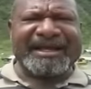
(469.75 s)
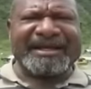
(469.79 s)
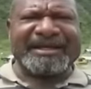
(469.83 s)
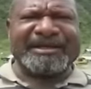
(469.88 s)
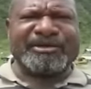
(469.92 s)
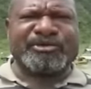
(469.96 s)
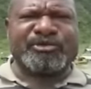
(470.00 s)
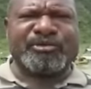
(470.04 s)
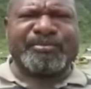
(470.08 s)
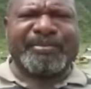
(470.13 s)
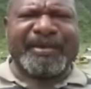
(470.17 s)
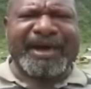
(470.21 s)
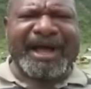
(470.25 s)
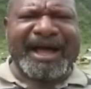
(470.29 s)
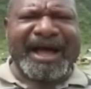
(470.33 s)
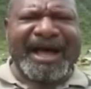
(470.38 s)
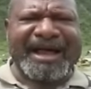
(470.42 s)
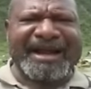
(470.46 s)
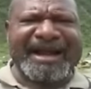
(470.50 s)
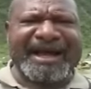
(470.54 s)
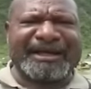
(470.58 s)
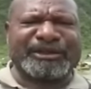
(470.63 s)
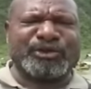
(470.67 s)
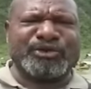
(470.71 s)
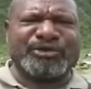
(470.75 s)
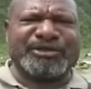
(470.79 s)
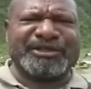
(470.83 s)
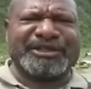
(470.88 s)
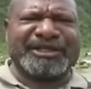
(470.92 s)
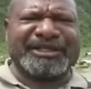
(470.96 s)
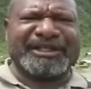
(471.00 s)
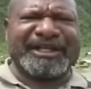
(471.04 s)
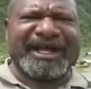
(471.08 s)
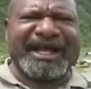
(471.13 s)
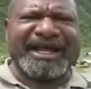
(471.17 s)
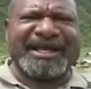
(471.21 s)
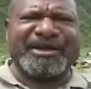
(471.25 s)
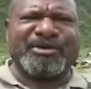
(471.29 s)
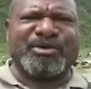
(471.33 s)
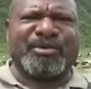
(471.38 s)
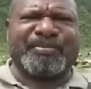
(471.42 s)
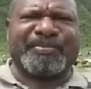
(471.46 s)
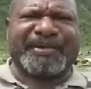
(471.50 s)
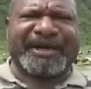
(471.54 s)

ini supaya anak cucu kita hidup